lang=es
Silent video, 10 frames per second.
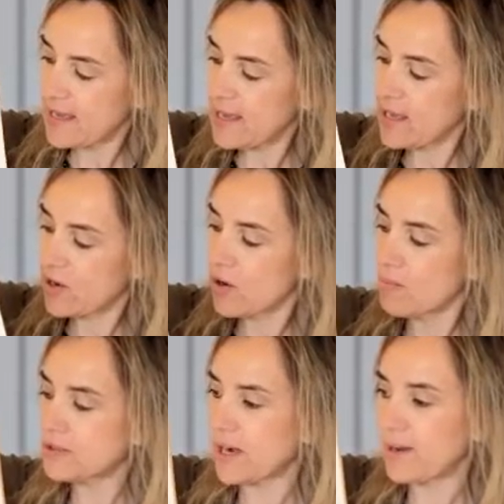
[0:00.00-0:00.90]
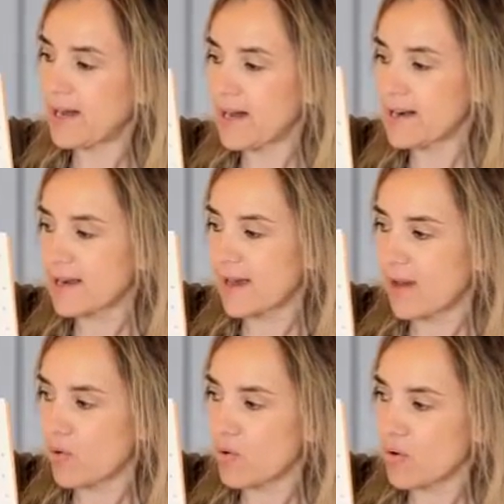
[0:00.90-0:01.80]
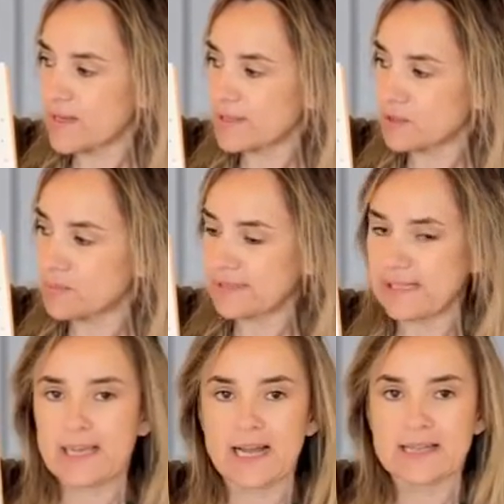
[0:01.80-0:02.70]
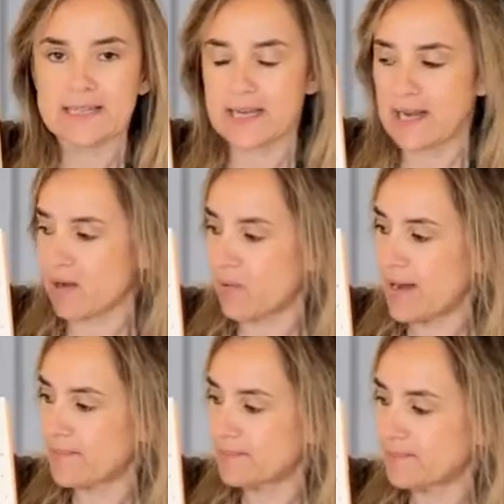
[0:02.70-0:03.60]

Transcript: y cómo trabajar cada uno de estos materiales en el aula.